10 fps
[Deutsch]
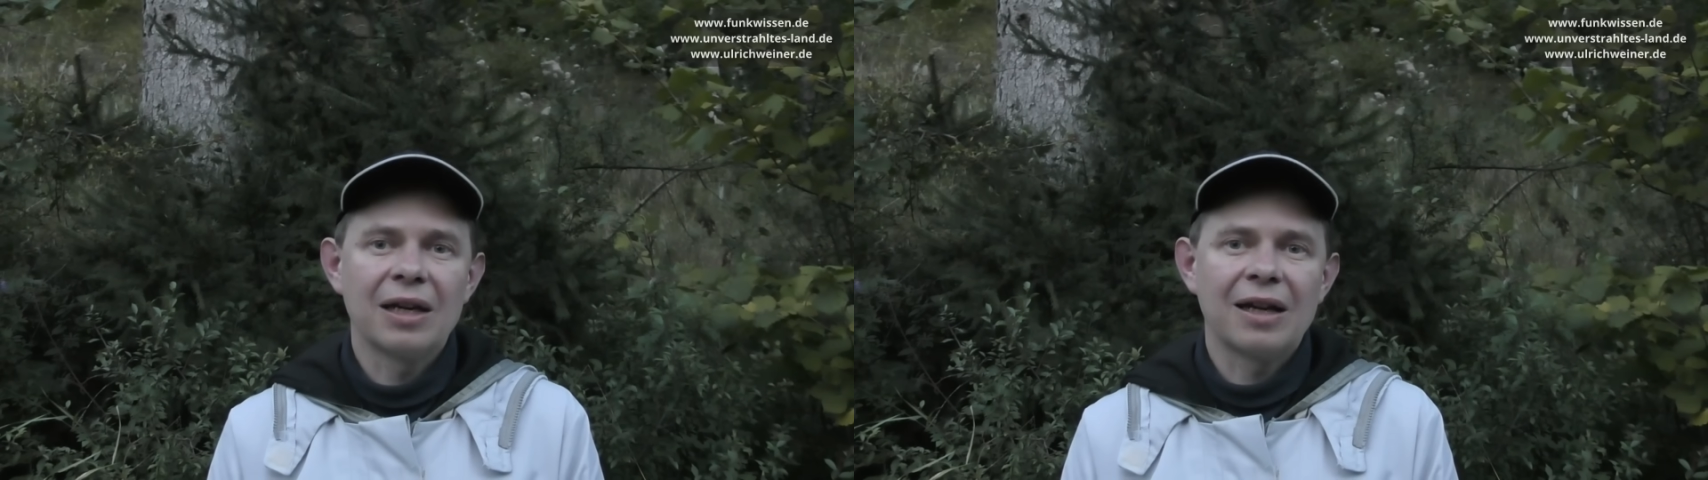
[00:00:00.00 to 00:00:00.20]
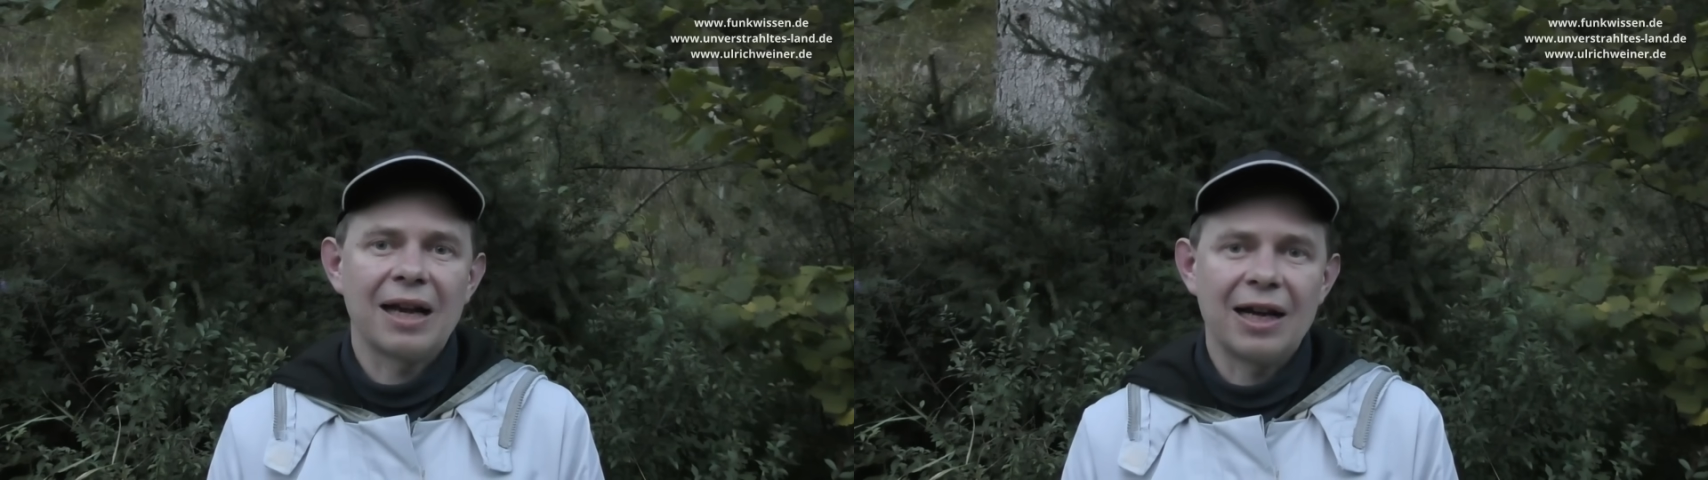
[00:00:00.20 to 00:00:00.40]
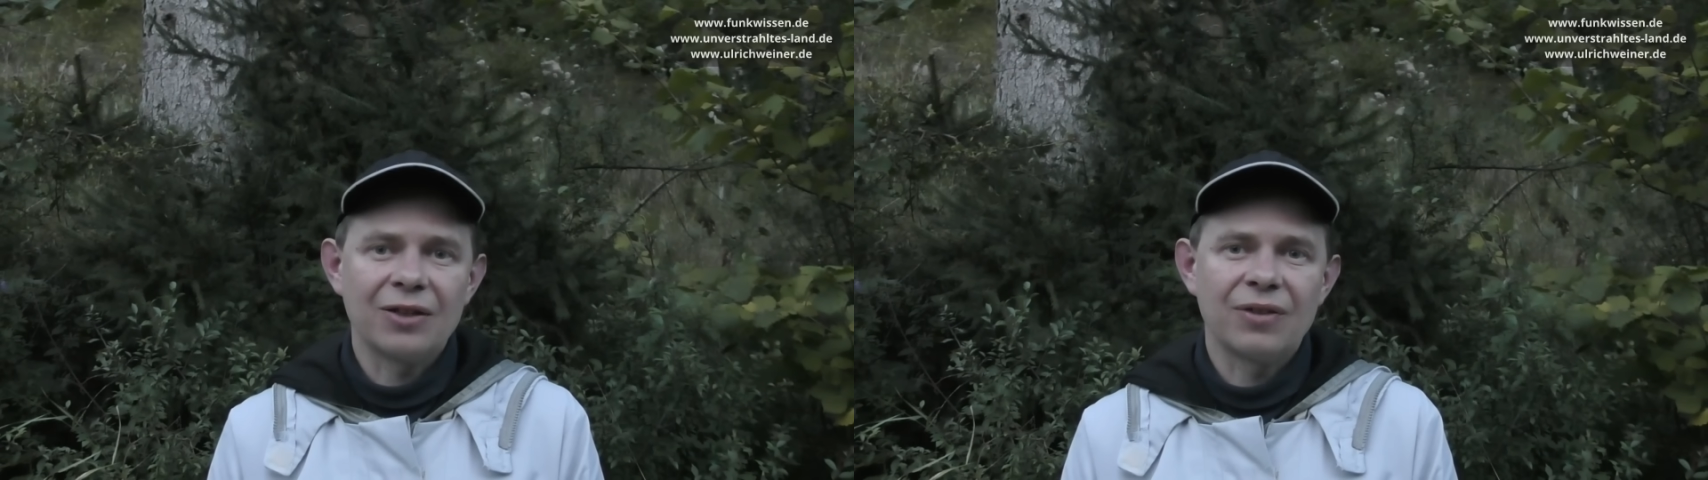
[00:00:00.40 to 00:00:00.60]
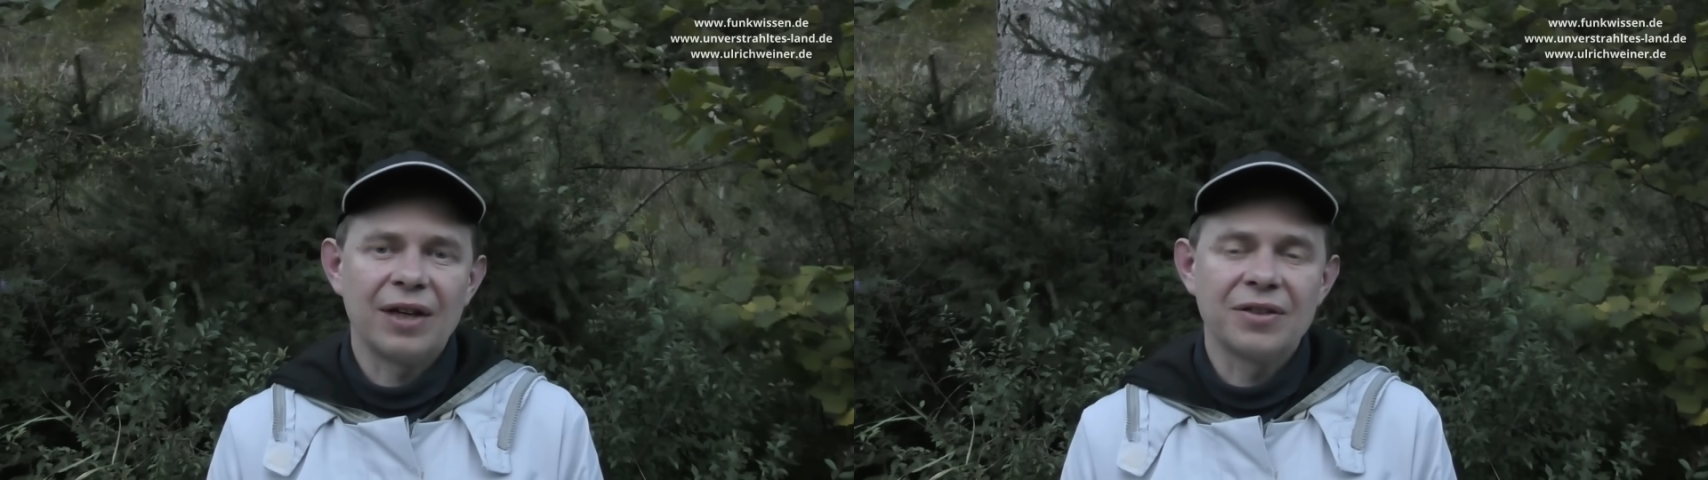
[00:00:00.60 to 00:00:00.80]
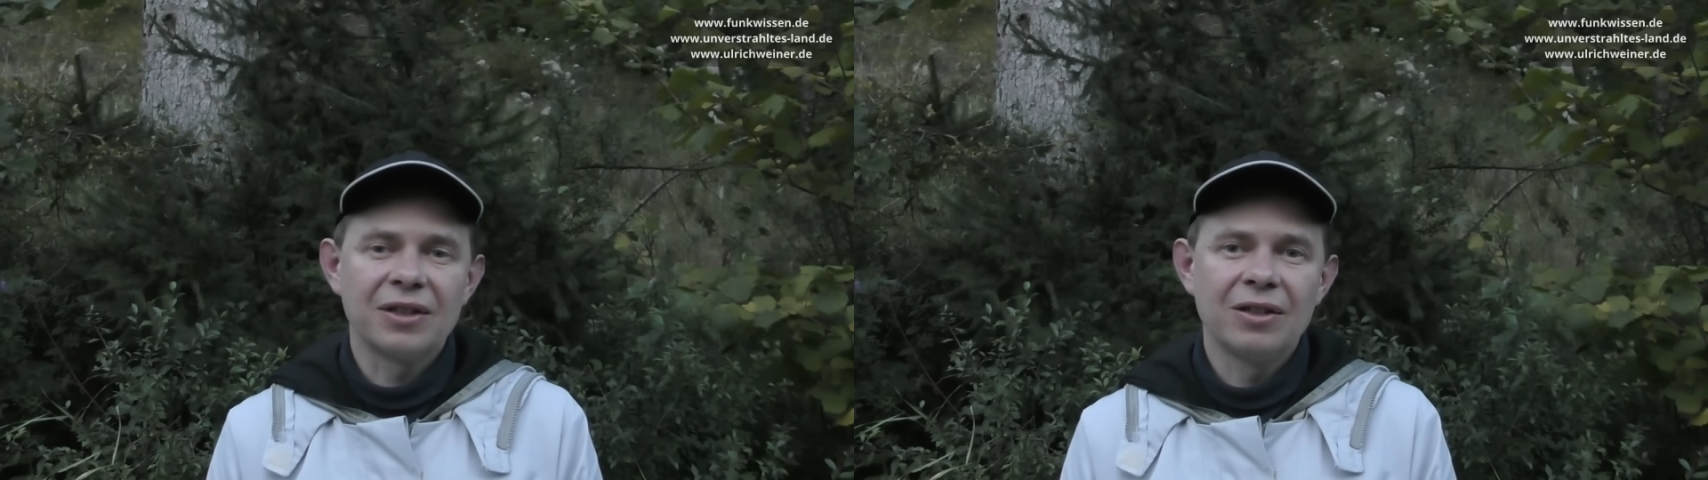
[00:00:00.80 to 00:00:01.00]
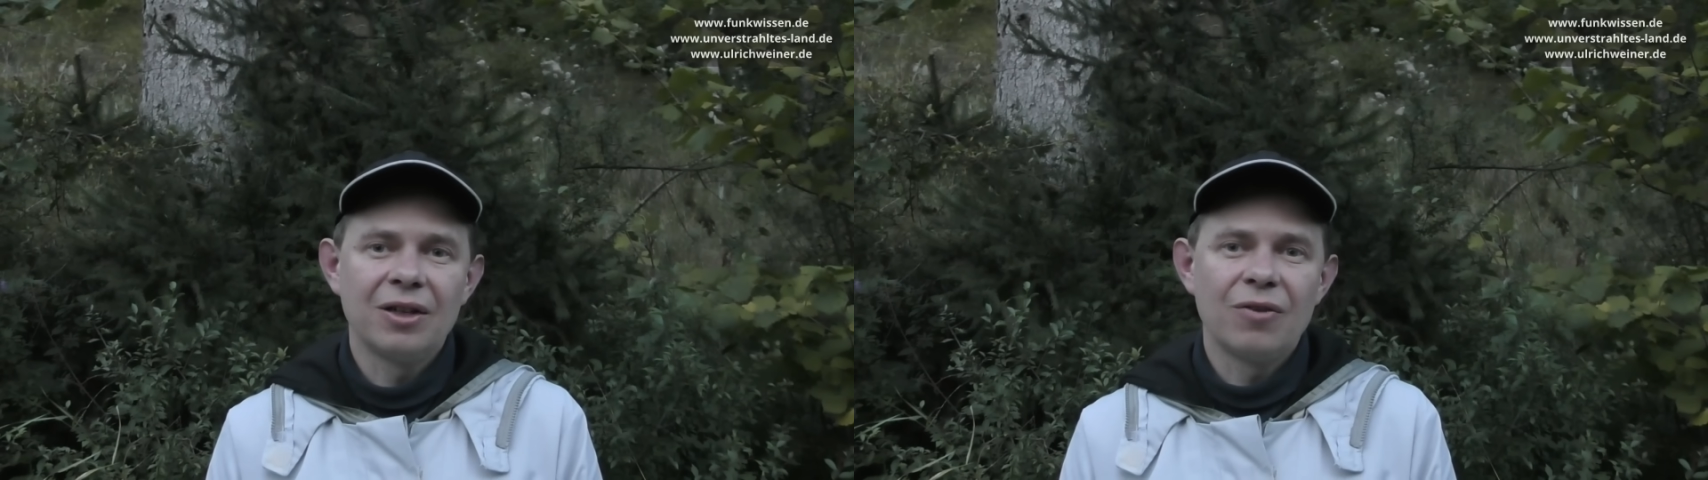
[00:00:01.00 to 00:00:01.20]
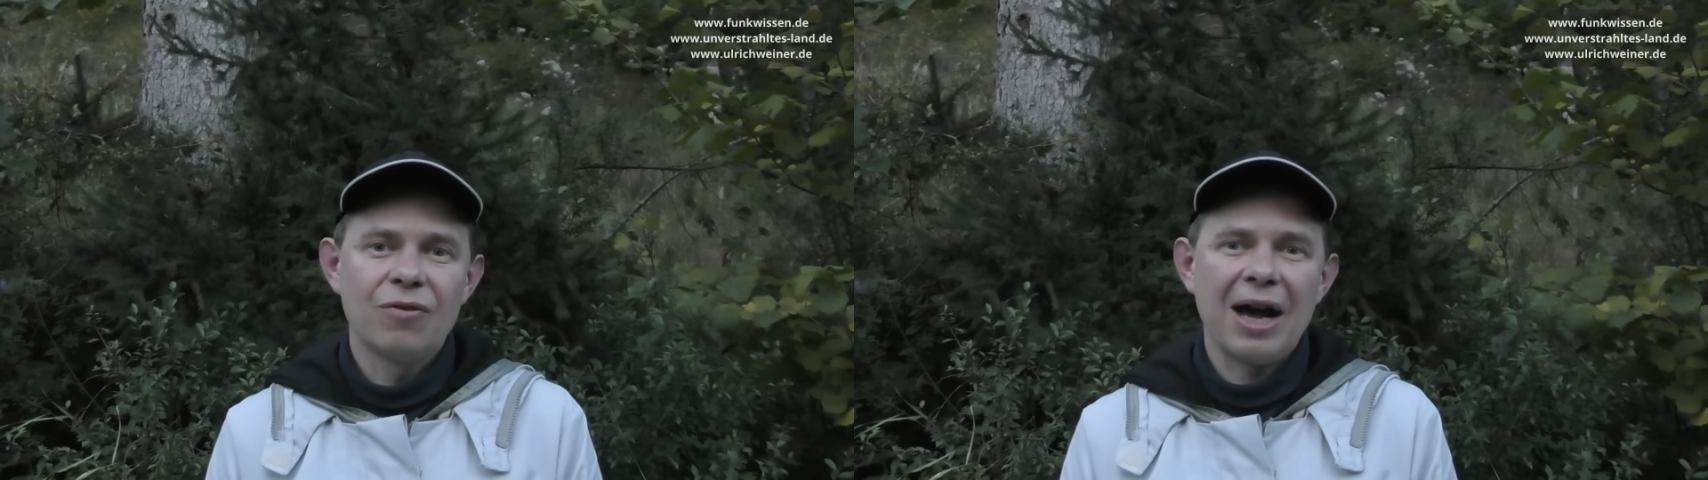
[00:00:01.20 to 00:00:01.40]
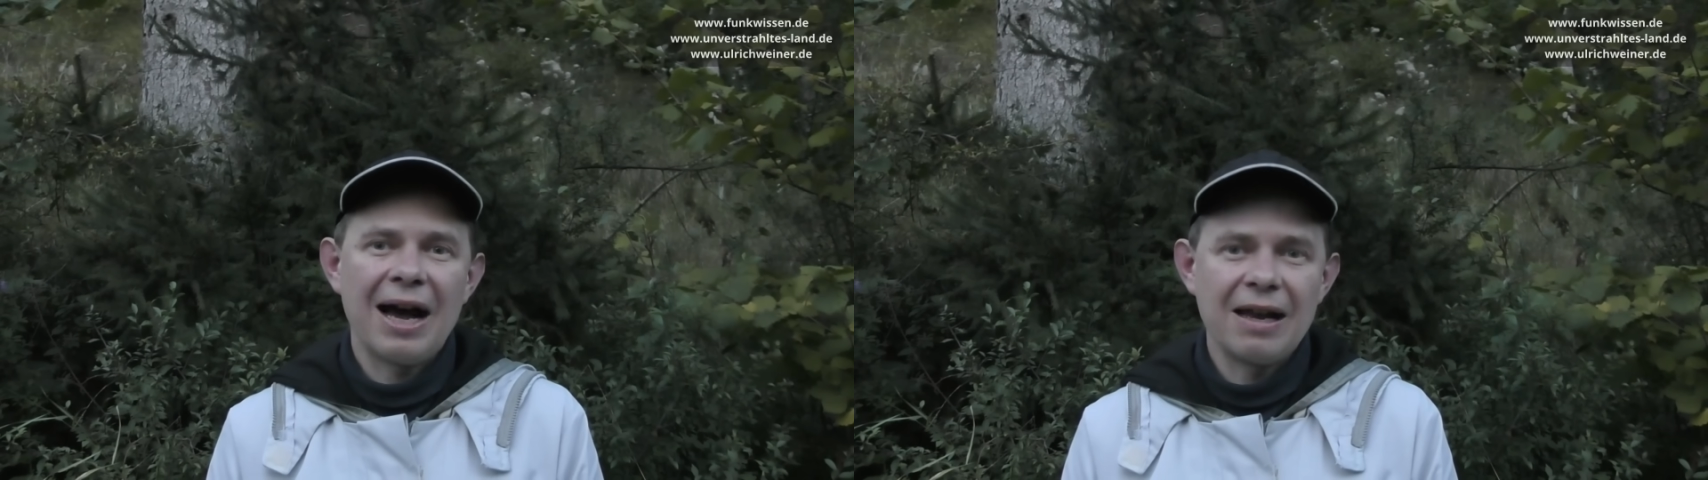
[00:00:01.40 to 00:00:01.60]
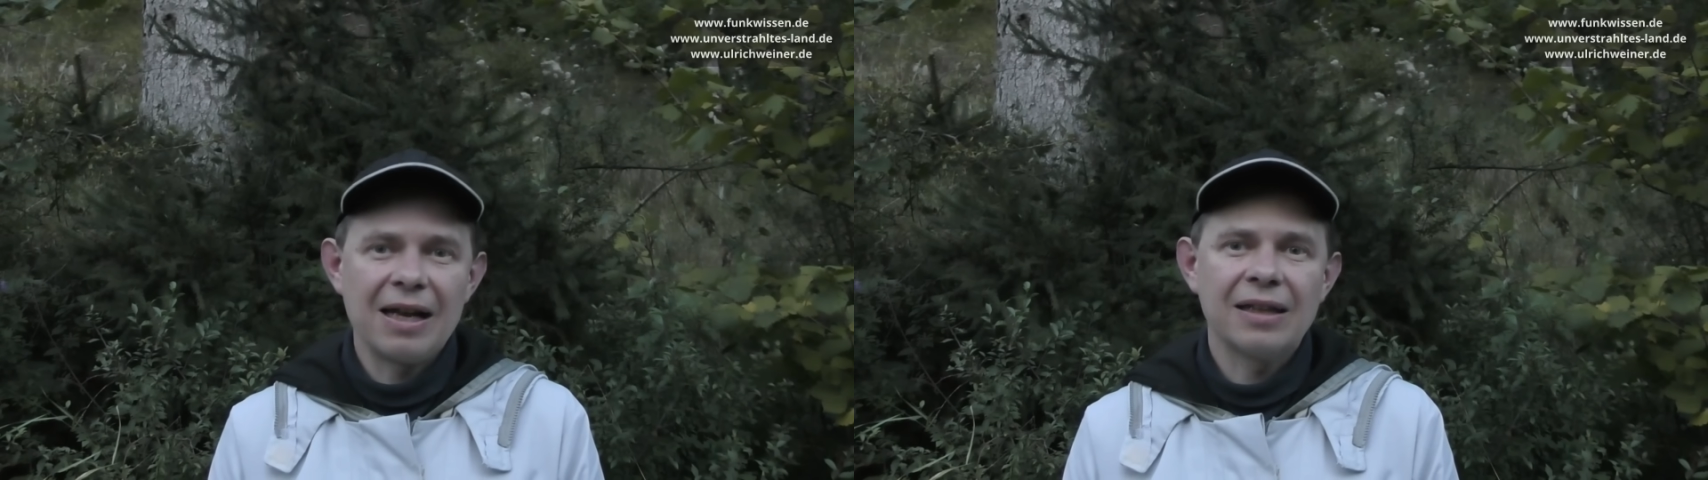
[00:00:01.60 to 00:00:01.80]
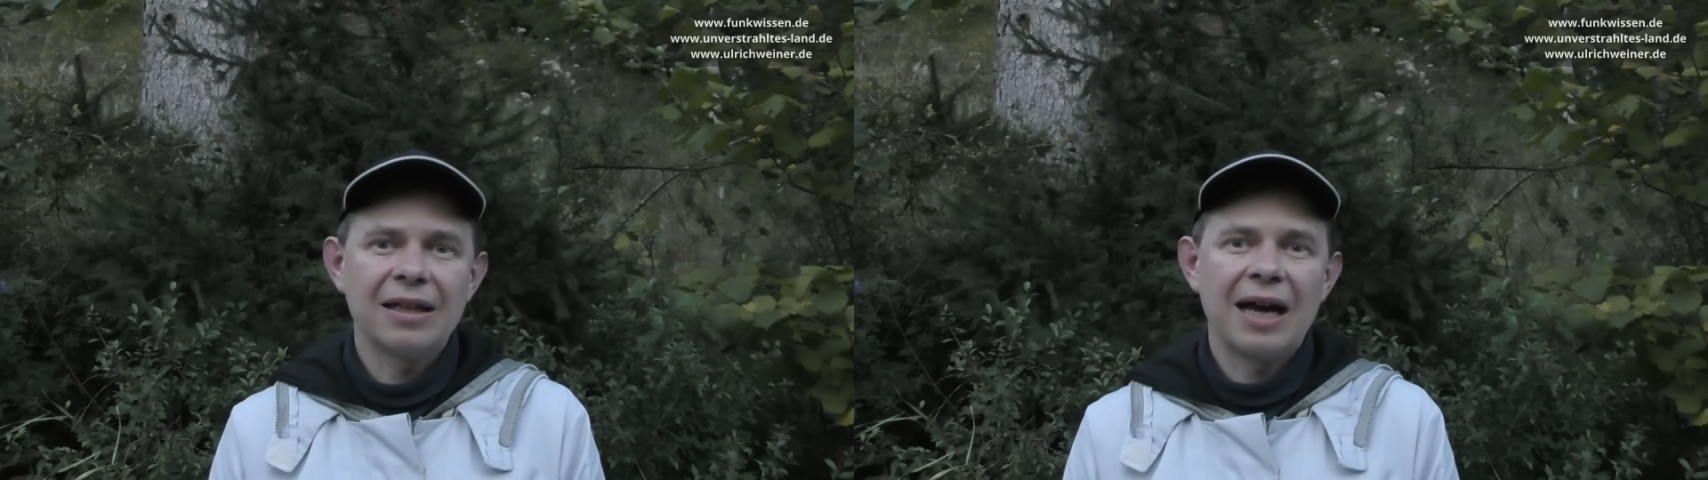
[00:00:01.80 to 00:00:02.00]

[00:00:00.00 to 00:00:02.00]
Glasfaser für alle